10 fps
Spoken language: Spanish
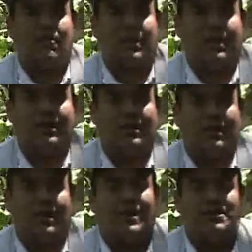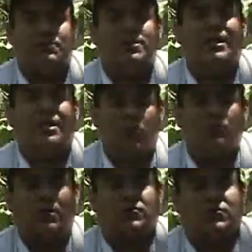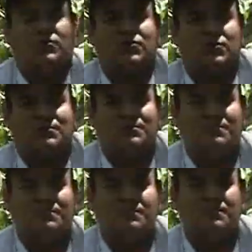ahora a disfrutarla junto a nosotros. Con